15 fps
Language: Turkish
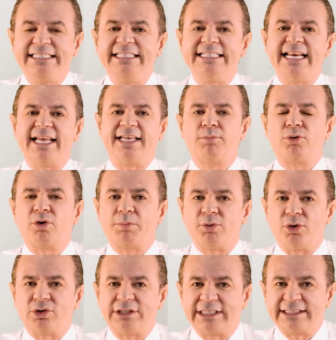yine
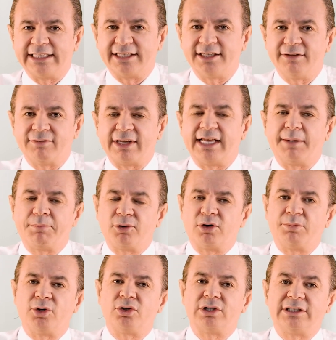probiyotiklerin veya
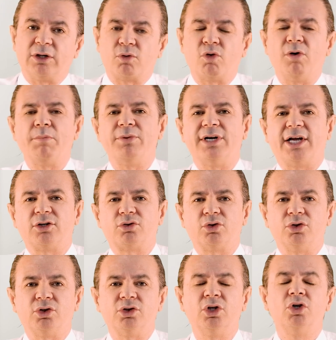probiyotikle
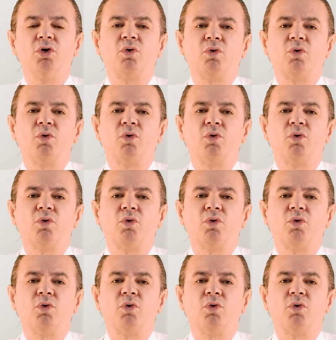kombinasyonun